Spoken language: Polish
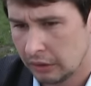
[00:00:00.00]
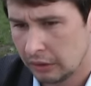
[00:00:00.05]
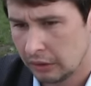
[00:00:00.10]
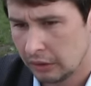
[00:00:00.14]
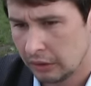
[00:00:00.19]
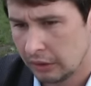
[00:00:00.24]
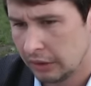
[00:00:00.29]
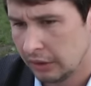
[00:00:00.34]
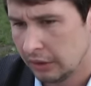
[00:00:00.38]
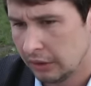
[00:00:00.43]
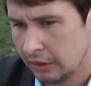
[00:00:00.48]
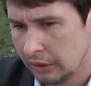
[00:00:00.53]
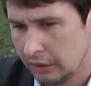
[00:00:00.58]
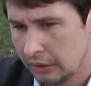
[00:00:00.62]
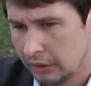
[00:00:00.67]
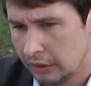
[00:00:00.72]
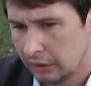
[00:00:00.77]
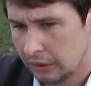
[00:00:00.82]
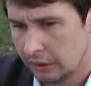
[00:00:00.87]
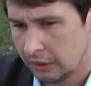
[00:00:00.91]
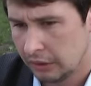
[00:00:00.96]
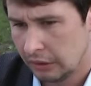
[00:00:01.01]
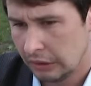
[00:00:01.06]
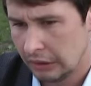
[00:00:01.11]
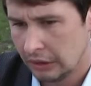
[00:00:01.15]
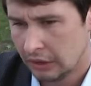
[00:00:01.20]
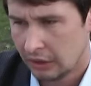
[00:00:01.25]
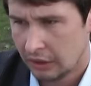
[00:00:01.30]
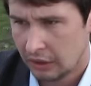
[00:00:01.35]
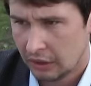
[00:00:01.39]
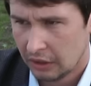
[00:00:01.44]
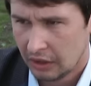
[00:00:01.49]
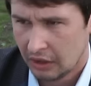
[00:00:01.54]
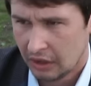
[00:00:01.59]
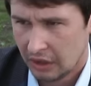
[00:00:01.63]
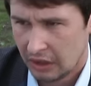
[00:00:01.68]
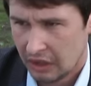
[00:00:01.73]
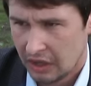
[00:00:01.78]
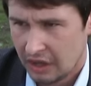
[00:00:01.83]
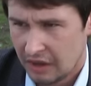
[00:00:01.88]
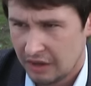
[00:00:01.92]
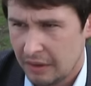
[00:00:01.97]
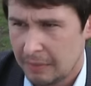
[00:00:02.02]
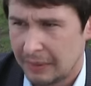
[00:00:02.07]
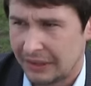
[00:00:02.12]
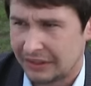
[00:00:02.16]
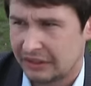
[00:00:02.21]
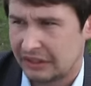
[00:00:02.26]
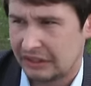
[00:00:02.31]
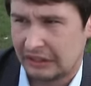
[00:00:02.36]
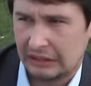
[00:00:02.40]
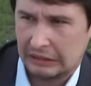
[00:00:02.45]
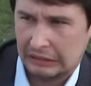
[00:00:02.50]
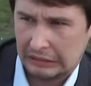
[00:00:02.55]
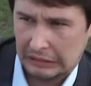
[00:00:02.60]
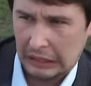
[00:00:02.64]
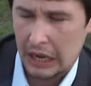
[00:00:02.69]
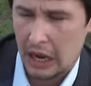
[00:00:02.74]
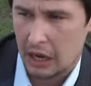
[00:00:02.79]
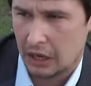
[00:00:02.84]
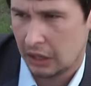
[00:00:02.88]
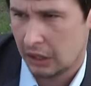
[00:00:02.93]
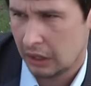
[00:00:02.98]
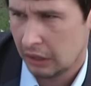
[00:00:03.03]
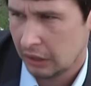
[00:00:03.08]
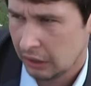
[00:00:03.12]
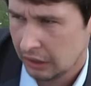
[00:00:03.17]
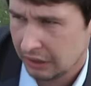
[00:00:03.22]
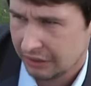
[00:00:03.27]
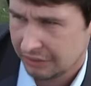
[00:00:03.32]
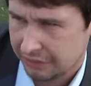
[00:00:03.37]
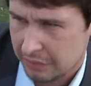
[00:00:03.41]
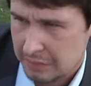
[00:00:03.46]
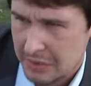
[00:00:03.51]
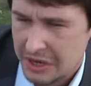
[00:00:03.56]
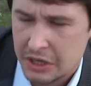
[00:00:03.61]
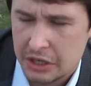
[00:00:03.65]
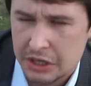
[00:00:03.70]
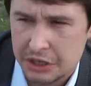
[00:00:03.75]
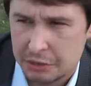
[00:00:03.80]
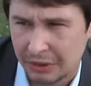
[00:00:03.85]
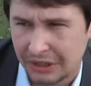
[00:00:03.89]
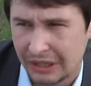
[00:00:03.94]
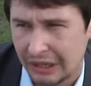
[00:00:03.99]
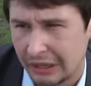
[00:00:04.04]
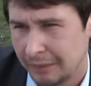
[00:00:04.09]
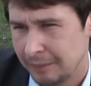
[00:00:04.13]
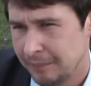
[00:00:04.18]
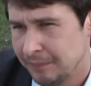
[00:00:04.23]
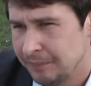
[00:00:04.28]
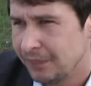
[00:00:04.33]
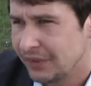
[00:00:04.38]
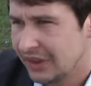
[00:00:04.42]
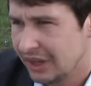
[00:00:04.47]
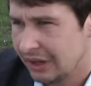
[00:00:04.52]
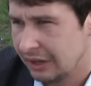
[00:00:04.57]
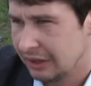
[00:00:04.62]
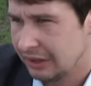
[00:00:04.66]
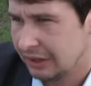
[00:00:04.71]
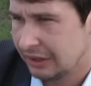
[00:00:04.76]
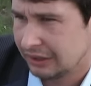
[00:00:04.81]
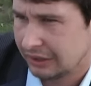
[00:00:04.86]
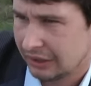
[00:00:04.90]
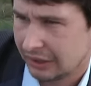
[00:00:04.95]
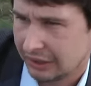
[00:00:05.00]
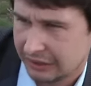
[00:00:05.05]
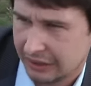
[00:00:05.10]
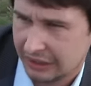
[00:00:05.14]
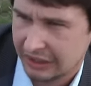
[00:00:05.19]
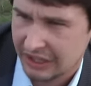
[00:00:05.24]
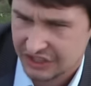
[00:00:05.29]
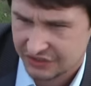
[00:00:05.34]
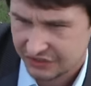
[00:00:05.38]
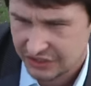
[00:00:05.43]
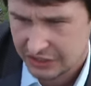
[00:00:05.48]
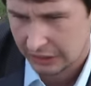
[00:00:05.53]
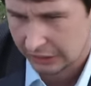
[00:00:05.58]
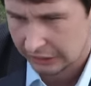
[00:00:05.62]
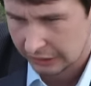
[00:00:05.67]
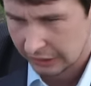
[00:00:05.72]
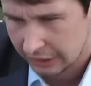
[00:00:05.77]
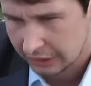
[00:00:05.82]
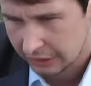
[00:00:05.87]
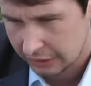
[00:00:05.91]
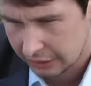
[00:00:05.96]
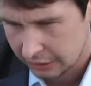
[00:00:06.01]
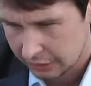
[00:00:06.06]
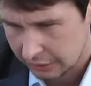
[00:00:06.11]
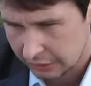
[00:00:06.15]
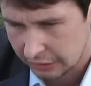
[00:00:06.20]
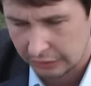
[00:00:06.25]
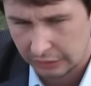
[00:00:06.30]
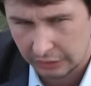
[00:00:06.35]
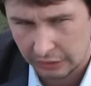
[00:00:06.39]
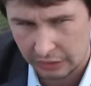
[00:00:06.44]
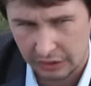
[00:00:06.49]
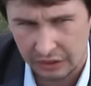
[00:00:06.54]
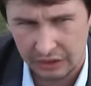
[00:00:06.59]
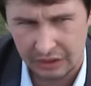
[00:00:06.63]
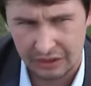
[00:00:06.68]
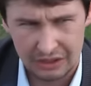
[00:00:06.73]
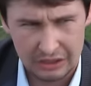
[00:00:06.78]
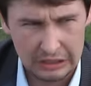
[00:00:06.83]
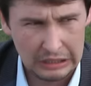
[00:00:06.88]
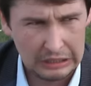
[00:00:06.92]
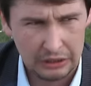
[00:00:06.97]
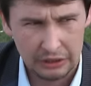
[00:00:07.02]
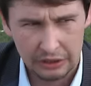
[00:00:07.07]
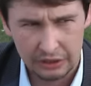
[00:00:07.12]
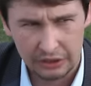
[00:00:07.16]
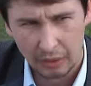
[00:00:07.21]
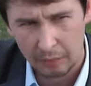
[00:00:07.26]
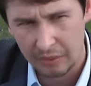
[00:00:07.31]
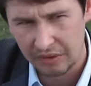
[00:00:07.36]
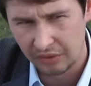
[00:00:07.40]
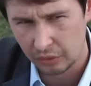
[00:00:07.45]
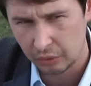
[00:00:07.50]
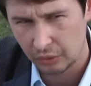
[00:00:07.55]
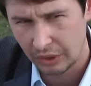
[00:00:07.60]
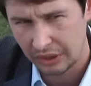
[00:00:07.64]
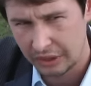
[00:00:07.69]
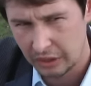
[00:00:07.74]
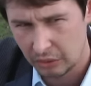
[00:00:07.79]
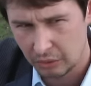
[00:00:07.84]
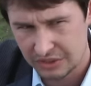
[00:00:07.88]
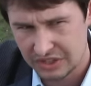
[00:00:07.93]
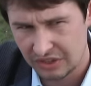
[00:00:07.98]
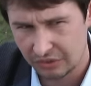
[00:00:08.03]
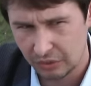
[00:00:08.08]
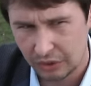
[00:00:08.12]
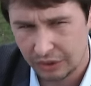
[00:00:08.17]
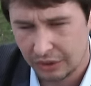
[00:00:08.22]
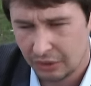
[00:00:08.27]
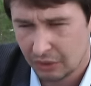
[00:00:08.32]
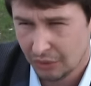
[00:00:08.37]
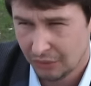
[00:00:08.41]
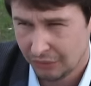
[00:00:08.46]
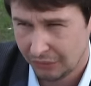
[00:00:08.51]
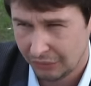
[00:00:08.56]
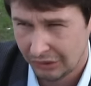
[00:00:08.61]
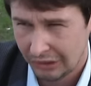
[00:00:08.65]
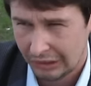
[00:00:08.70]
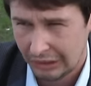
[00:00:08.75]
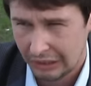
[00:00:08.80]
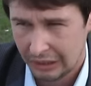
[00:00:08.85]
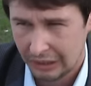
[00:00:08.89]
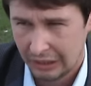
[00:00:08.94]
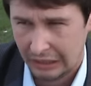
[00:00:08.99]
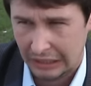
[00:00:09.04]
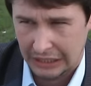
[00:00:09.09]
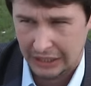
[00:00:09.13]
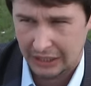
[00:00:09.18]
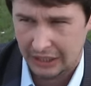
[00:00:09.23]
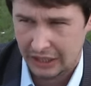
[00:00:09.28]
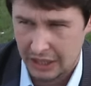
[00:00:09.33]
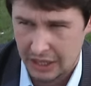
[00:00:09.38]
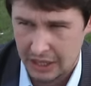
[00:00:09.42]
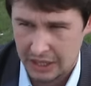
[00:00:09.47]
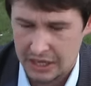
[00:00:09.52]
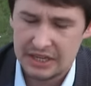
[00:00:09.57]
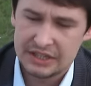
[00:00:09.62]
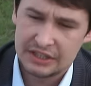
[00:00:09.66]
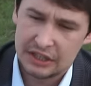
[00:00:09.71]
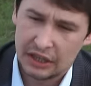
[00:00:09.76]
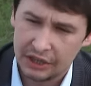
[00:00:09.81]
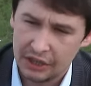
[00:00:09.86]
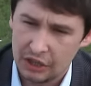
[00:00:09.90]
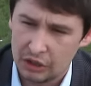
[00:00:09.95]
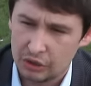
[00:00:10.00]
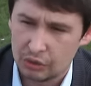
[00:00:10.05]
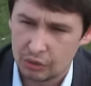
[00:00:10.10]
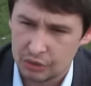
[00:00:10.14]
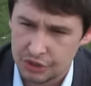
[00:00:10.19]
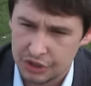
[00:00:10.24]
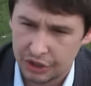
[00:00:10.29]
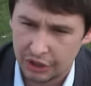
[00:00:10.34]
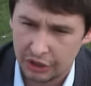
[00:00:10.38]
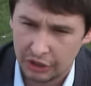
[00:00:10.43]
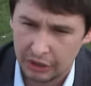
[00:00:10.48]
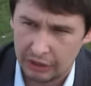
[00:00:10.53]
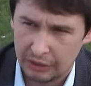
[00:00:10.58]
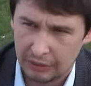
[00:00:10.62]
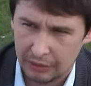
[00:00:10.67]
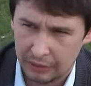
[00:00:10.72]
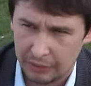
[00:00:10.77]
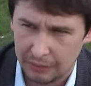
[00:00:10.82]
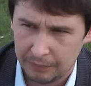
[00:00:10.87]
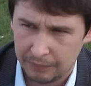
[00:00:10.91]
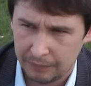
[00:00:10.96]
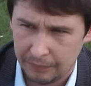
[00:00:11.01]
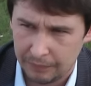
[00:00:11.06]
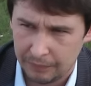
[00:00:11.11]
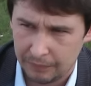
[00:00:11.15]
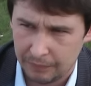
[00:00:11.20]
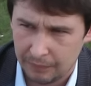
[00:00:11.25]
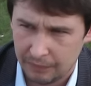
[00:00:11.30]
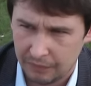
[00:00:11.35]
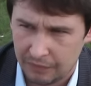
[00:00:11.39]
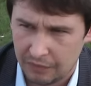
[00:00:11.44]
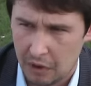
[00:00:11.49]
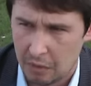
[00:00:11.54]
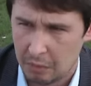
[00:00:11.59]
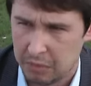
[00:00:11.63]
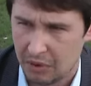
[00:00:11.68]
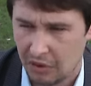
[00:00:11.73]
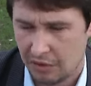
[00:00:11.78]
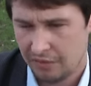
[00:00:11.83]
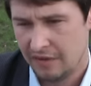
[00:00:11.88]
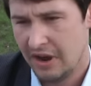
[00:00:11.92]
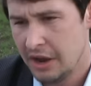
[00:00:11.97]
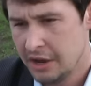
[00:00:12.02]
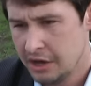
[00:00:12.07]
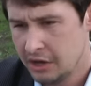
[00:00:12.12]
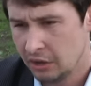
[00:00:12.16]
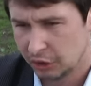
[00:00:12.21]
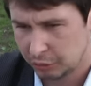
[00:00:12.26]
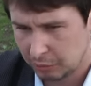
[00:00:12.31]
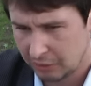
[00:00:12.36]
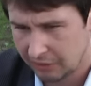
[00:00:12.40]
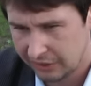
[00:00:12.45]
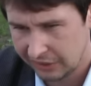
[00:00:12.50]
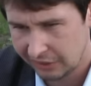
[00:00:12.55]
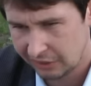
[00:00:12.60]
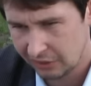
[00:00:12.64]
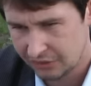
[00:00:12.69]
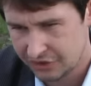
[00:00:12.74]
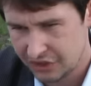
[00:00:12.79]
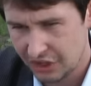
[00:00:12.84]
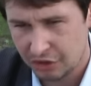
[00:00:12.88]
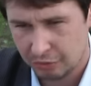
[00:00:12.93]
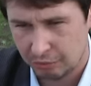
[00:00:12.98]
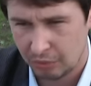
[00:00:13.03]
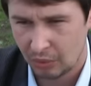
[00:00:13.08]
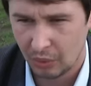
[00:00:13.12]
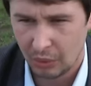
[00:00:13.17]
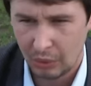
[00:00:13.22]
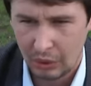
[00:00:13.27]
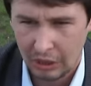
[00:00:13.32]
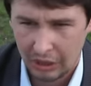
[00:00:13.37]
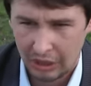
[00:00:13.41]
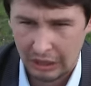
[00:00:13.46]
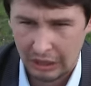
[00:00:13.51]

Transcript: nowego pracodawcy? Wie pan, tak jak e, wymieniliśmy te, te, te, te nazwiska, tak? I, i, i na pewno tutaj kilku zawodników e, jest takich, którzy wkomponowani odpowiednio w zespół e,